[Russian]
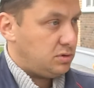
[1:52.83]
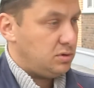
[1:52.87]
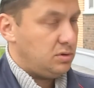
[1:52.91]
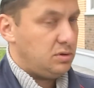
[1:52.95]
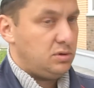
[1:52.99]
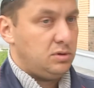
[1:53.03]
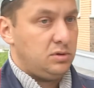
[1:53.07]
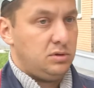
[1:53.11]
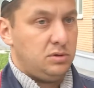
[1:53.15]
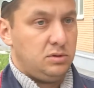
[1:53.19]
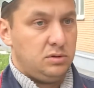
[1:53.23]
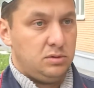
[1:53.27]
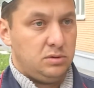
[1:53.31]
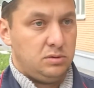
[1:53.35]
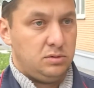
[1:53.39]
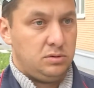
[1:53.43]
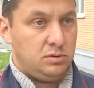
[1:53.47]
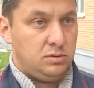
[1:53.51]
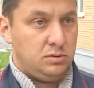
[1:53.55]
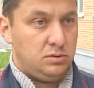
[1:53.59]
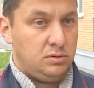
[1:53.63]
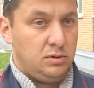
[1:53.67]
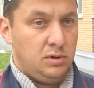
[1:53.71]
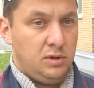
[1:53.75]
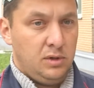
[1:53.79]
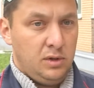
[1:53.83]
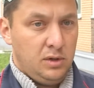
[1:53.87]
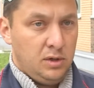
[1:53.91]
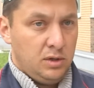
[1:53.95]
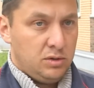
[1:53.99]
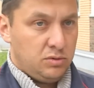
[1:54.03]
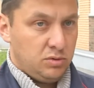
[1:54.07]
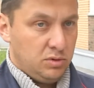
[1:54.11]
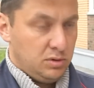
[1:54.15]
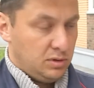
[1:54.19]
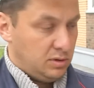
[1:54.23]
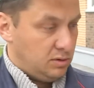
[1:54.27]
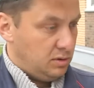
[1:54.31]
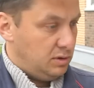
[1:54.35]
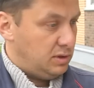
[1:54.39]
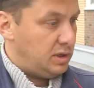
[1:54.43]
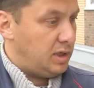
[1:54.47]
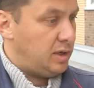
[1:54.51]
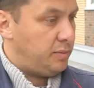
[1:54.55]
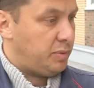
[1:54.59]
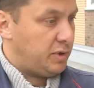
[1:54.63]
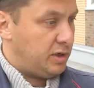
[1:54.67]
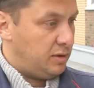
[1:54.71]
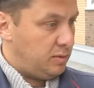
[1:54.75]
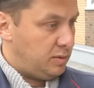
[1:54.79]

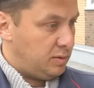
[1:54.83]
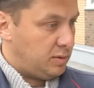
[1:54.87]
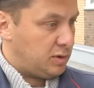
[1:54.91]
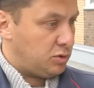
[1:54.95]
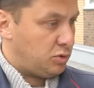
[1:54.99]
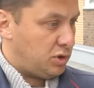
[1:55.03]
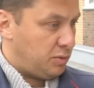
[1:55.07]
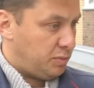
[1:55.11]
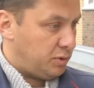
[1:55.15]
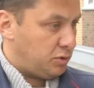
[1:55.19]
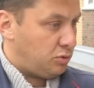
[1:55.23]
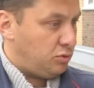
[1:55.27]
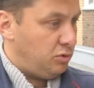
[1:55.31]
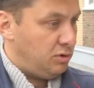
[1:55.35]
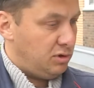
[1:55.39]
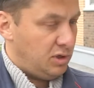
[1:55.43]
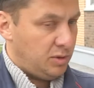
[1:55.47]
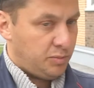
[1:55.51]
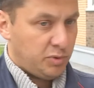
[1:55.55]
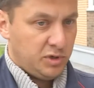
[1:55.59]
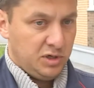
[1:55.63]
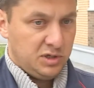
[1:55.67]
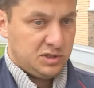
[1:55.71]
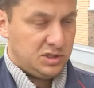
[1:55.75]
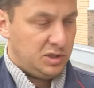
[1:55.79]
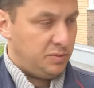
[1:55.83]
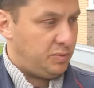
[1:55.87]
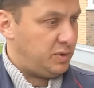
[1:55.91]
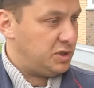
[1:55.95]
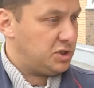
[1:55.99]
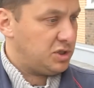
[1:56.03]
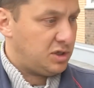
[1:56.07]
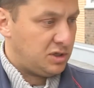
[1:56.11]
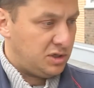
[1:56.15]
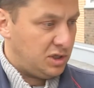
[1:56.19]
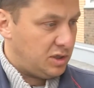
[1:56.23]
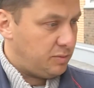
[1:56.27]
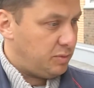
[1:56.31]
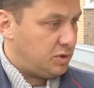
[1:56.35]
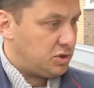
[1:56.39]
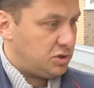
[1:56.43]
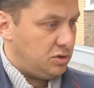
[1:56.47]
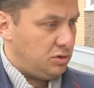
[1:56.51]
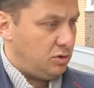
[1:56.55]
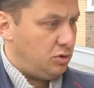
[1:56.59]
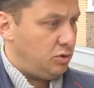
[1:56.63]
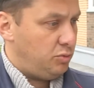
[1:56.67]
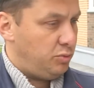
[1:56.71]
для, которое подходит для проезда пожарных машин,